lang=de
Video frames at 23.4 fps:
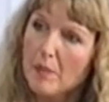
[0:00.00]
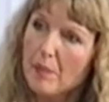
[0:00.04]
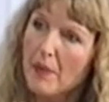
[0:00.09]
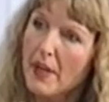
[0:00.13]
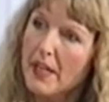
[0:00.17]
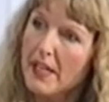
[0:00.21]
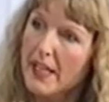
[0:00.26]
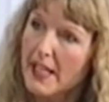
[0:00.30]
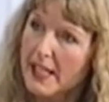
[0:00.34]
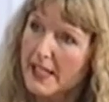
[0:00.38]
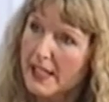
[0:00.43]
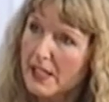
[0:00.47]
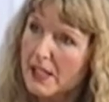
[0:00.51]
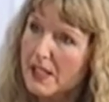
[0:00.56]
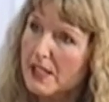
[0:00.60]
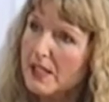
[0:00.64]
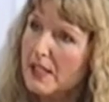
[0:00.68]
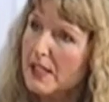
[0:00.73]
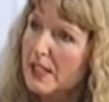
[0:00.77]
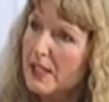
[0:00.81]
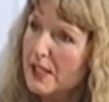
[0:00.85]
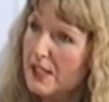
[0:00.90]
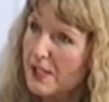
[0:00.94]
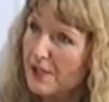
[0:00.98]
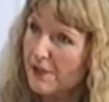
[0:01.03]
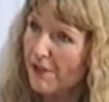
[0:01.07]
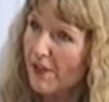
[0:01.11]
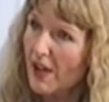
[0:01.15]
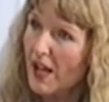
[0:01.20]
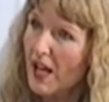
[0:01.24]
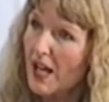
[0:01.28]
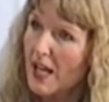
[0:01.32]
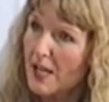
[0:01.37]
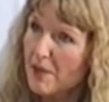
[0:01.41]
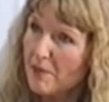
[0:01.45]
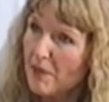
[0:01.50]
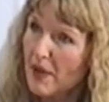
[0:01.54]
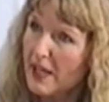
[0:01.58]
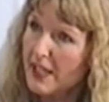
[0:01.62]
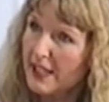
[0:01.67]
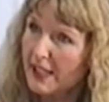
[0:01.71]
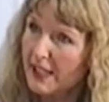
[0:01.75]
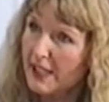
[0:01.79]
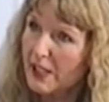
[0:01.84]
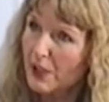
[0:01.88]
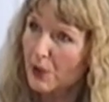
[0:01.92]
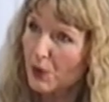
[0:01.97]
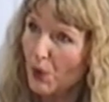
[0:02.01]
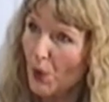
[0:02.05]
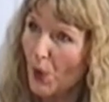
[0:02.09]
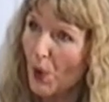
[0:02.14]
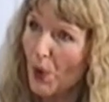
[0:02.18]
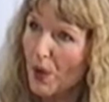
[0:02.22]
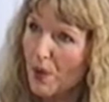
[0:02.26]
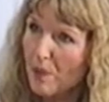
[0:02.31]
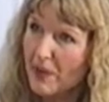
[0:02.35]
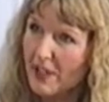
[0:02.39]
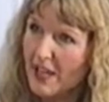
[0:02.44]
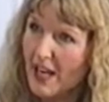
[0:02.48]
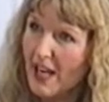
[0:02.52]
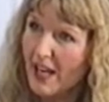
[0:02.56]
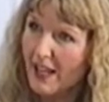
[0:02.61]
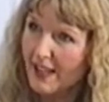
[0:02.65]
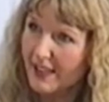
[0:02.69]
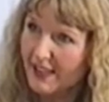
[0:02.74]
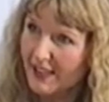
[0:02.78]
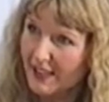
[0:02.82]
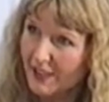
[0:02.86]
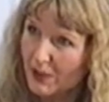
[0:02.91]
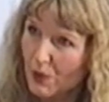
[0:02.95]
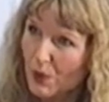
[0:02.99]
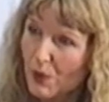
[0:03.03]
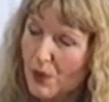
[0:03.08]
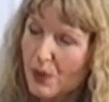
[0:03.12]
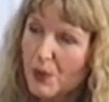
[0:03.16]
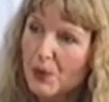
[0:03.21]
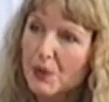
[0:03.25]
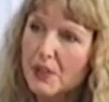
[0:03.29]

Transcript: man erinnert sich zwar an manche der Träume nachher noch